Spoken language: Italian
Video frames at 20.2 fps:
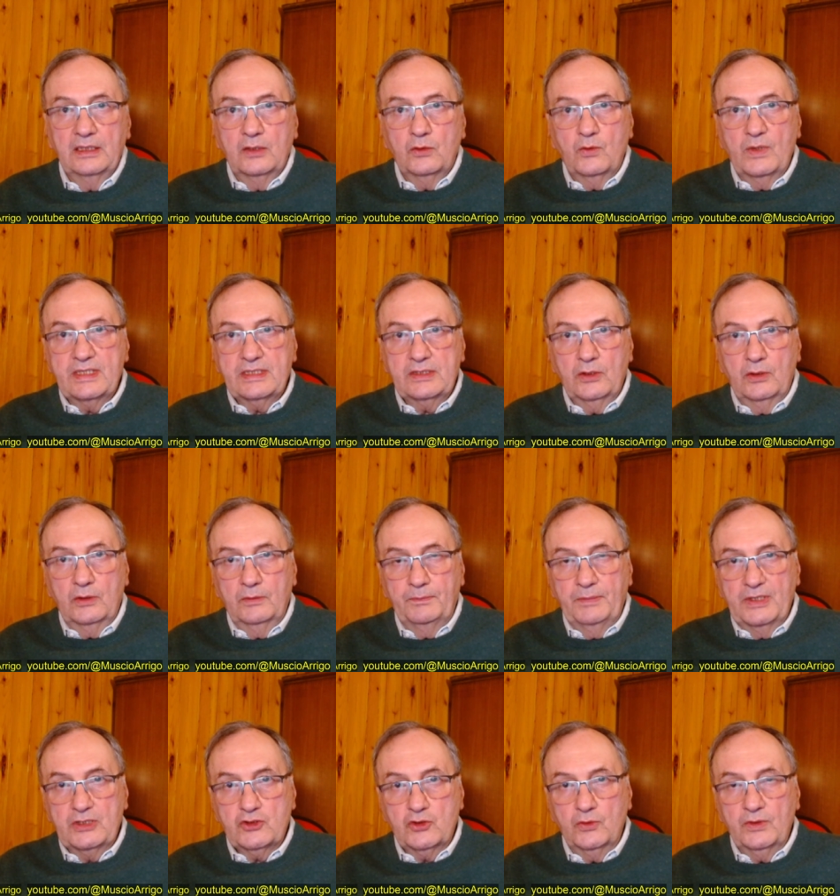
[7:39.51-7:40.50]
Questo
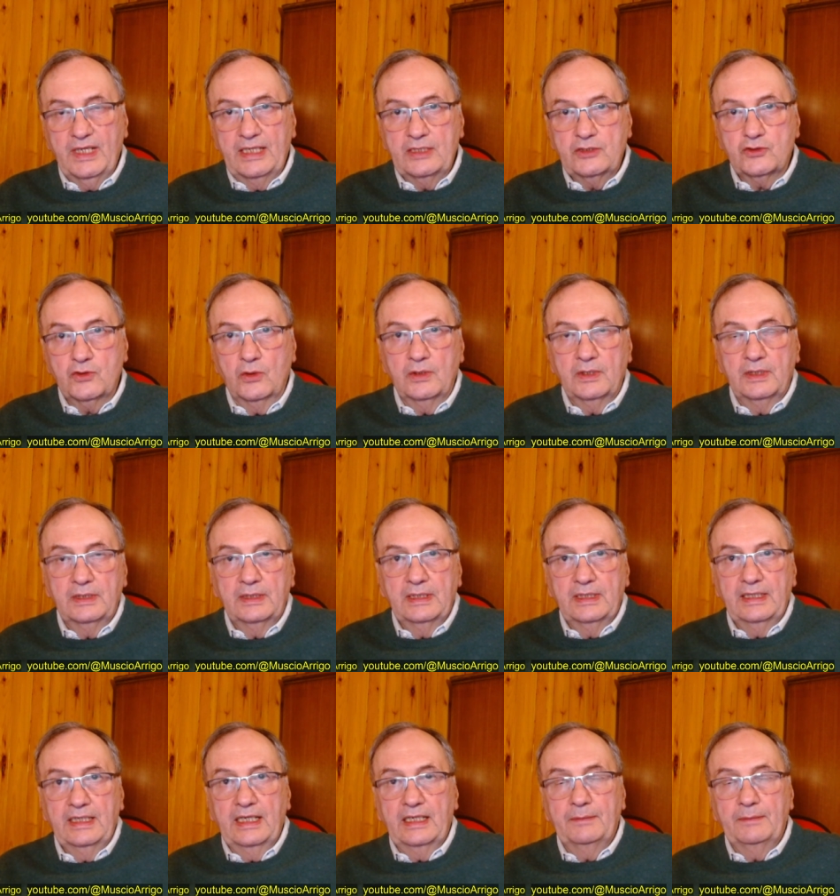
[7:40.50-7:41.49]
personaggio
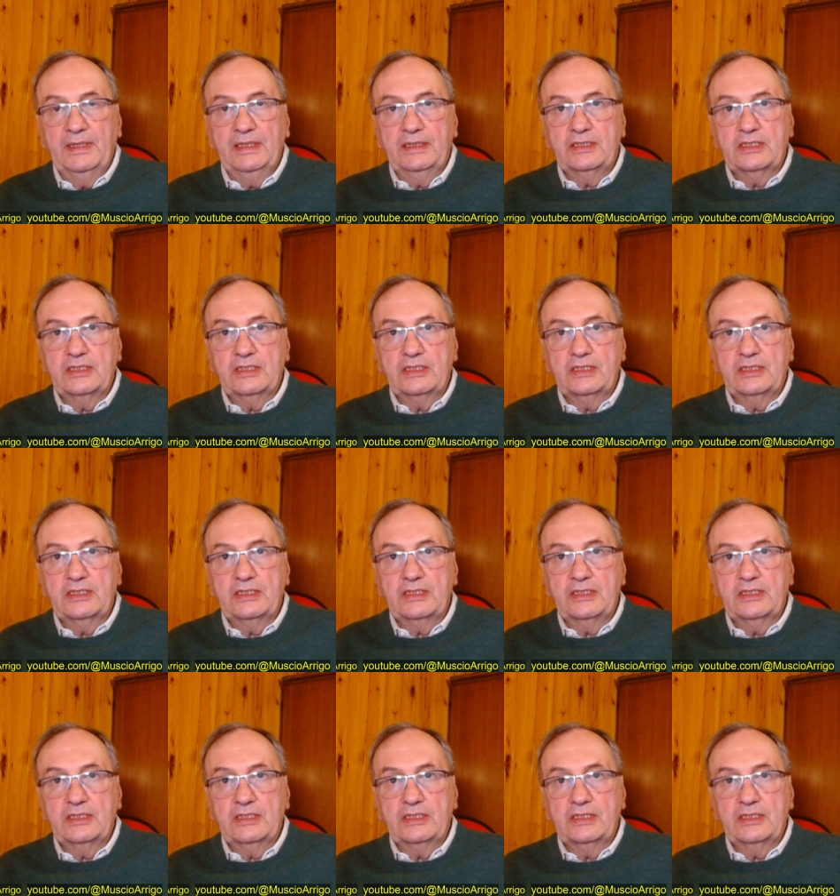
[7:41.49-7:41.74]
chiaramente